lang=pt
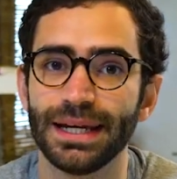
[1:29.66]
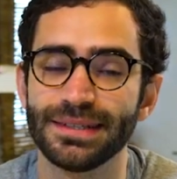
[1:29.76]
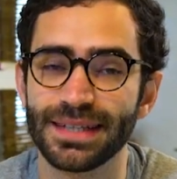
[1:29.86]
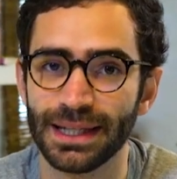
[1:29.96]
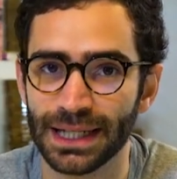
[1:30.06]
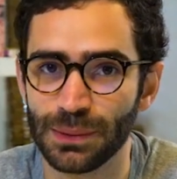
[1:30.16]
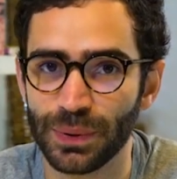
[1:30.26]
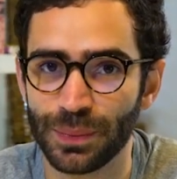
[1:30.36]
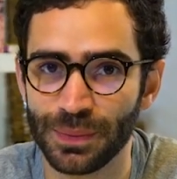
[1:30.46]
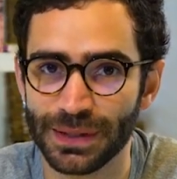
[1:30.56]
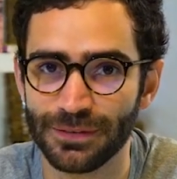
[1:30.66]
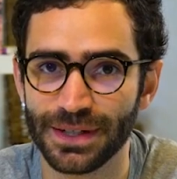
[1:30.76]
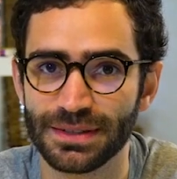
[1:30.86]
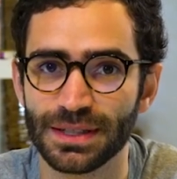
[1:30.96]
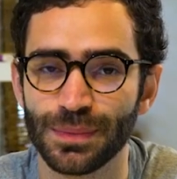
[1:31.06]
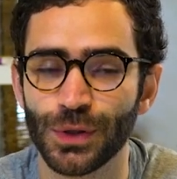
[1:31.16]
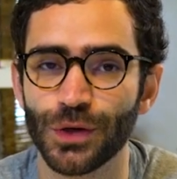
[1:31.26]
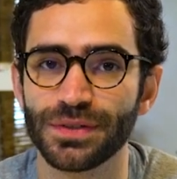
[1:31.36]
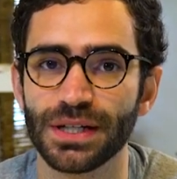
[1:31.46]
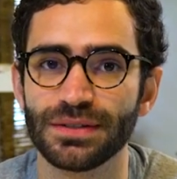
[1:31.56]
encenada pela primeira vez em
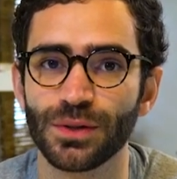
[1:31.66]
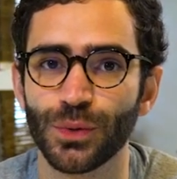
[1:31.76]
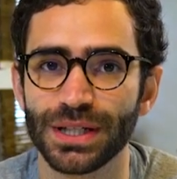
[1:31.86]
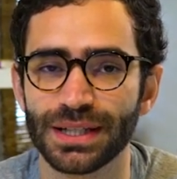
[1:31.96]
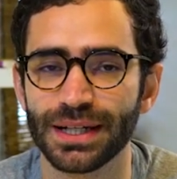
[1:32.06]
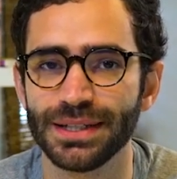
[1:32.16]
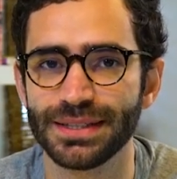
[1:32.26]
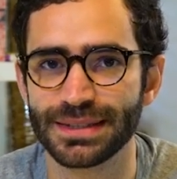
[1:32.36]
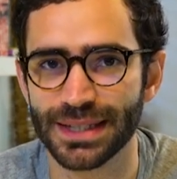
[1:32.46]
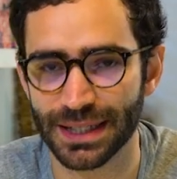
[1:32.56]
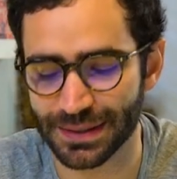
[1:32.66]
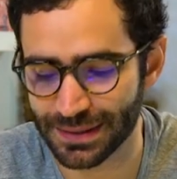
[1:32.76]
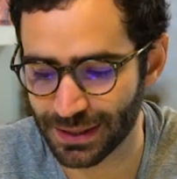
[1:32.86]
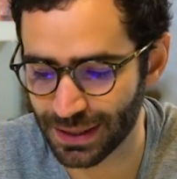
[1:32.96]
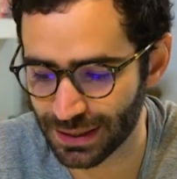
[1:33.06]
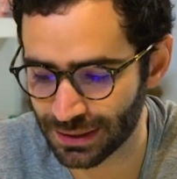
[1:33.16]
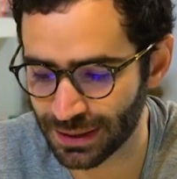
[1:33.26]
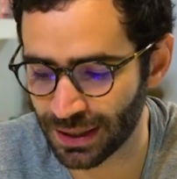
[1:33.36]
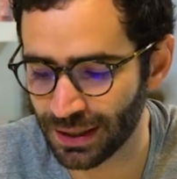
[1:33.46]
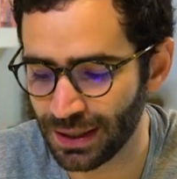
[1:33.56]
1956,
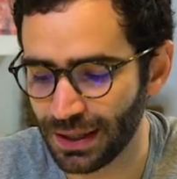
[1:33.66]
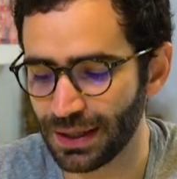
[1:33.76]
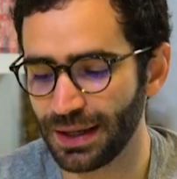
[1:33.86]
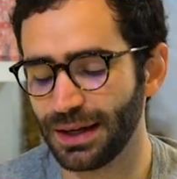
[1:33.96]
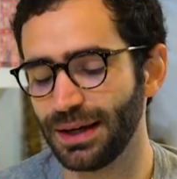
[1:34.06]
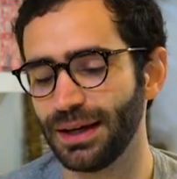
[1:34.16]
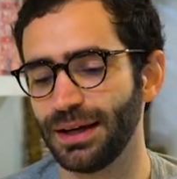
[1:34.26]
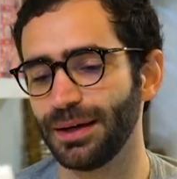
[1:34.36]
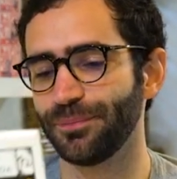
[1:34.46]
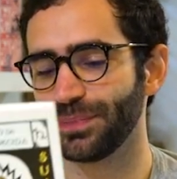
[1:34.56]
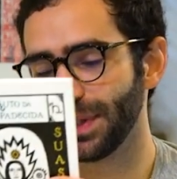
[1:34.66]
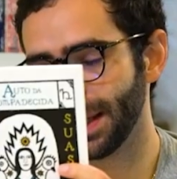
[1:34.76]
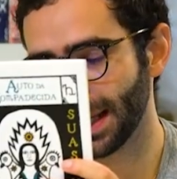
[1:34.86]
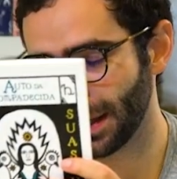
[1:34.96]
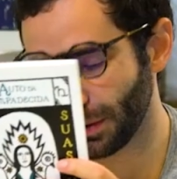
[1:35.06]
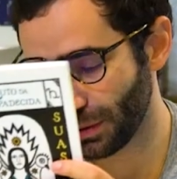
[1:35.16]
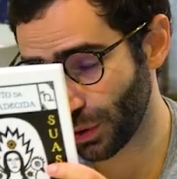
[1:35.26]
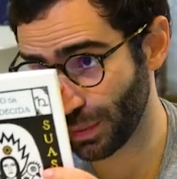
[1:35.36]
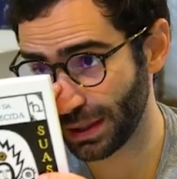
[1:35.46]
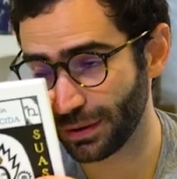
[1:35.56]
tá? É, e ela,
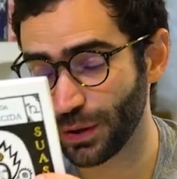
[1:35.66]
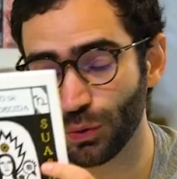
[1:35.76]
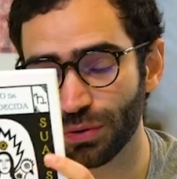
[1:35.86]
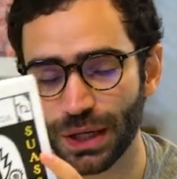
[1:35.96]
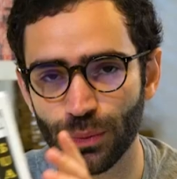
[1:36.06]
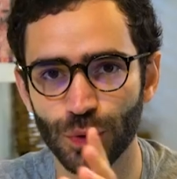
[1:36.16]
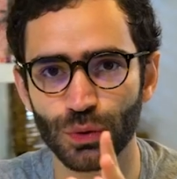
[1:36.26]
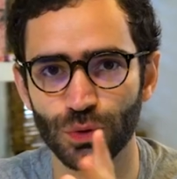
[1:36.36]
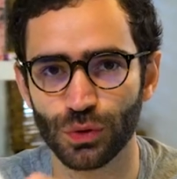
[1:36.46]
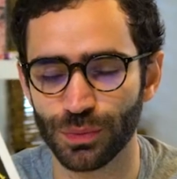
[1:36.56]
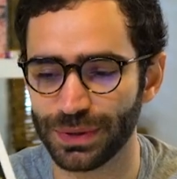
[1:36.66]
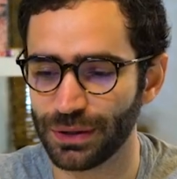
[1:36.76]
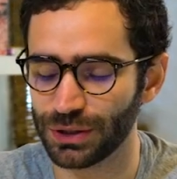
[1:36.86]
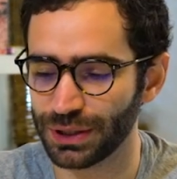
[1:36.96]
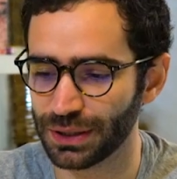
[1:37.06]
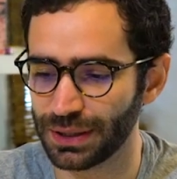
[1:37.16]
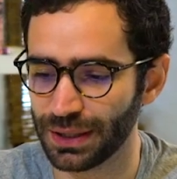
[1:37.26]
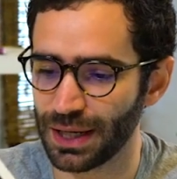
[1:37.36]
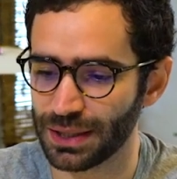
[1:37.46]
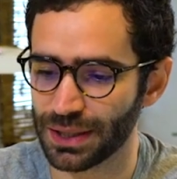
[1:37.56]
como ela, eu não tenho muito costume, né? Eu acho que
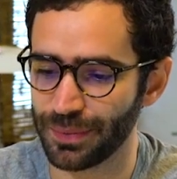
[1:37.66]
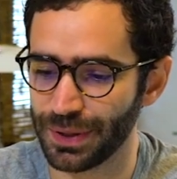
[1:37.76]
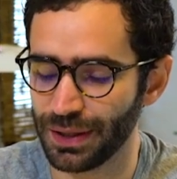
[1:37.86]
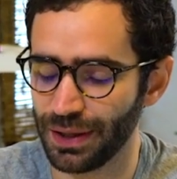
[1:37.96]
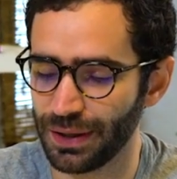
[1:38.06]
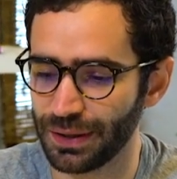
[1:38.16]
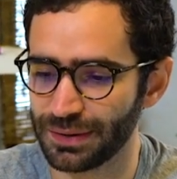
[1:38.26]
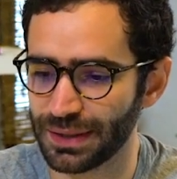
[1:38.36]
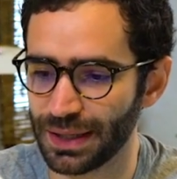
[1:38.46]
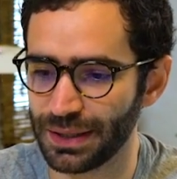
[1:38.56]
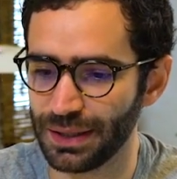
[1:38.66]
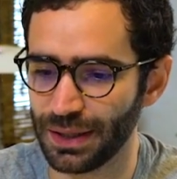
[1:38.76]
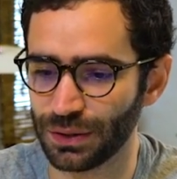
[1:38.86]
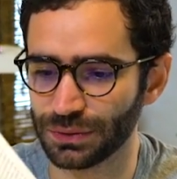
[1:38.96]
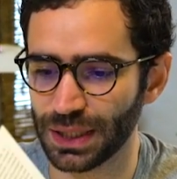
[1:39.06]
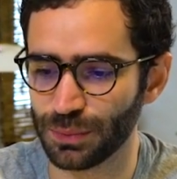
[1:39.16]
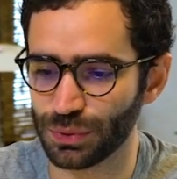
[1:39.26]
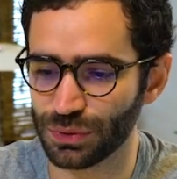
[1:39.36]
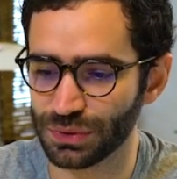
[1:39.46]
até quem já me eh, segue há um tempo